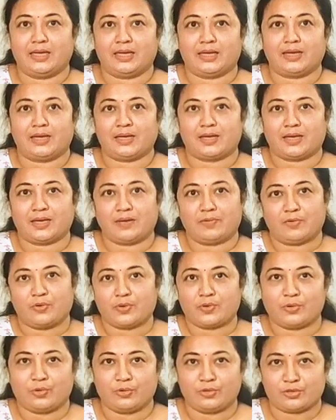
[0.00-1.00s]
लिया कि
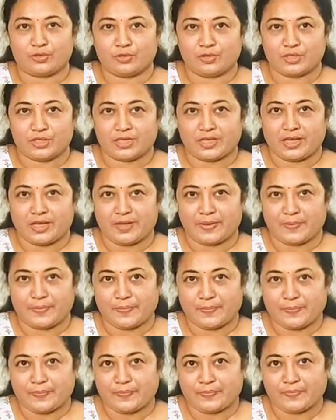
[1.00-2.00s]
वो खुश हो जाए
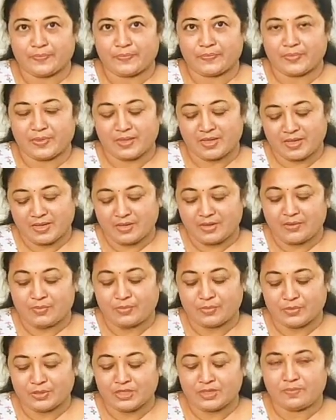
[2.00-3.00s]

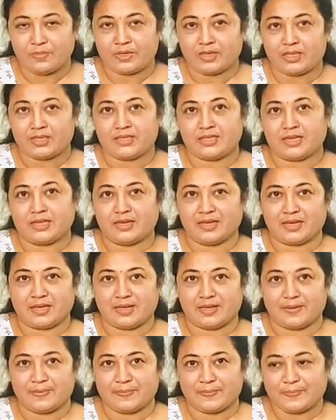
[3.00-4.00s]
मुझे भी अच्छा
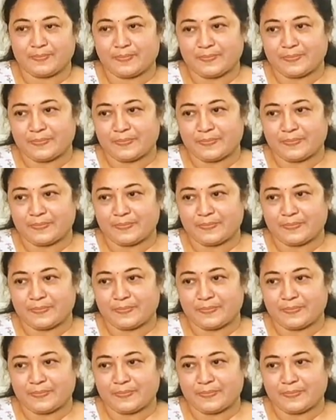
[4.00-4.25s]
लगा